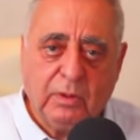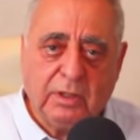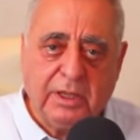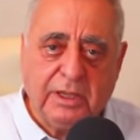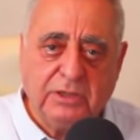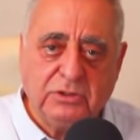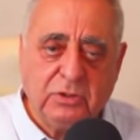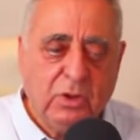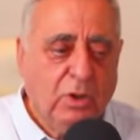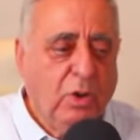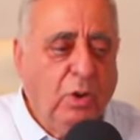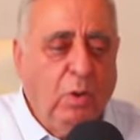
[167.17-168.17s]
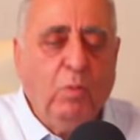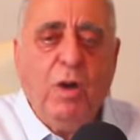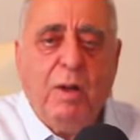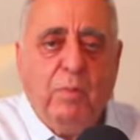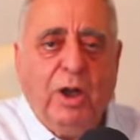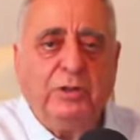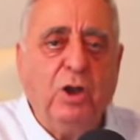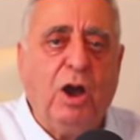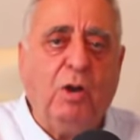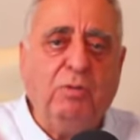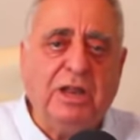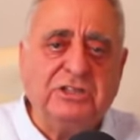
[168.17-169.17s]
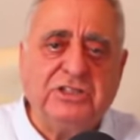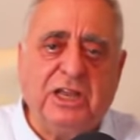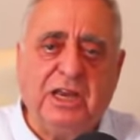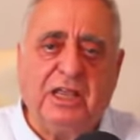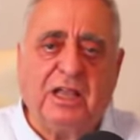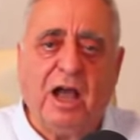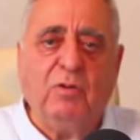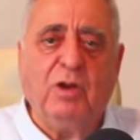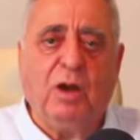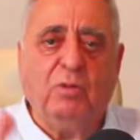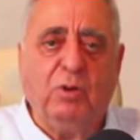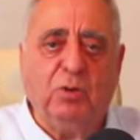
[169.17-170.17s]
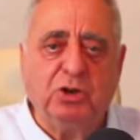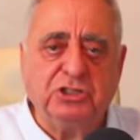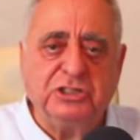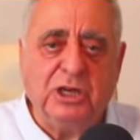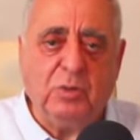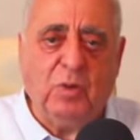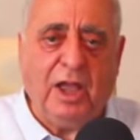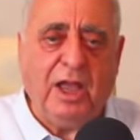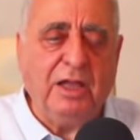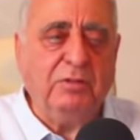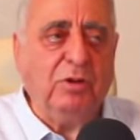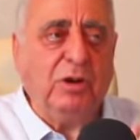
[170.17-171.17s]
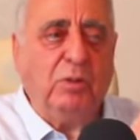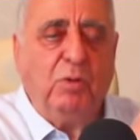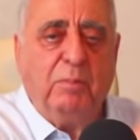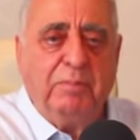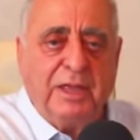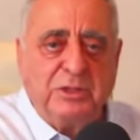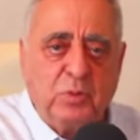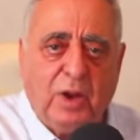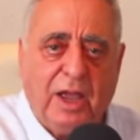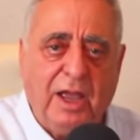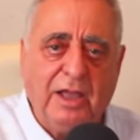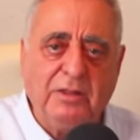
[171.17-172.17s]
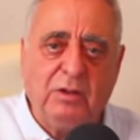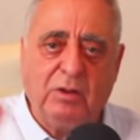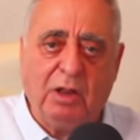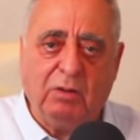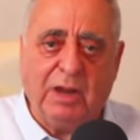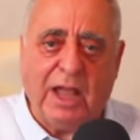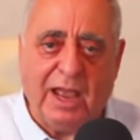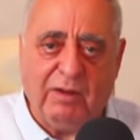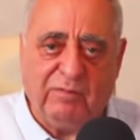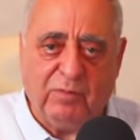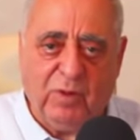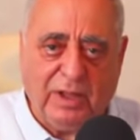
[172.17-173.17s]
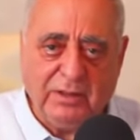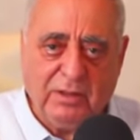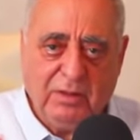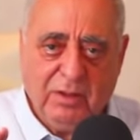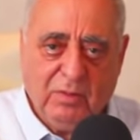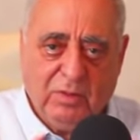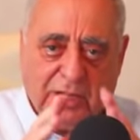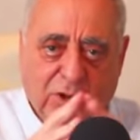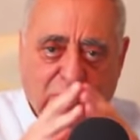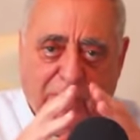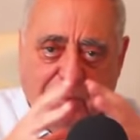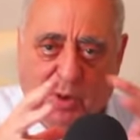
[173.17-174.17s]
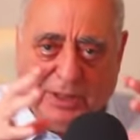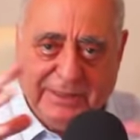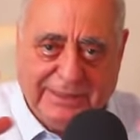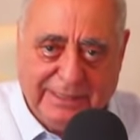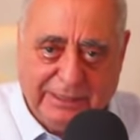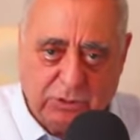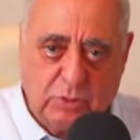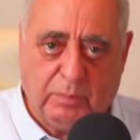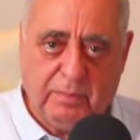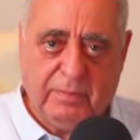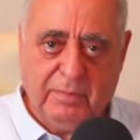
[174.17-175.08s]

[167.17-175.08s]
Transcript: كيش هو بوحده ولا شركة ولا هو 20 واحد ولا هو 100 واحد ولا ولا 1000 واحد لكن هو بوحديتهم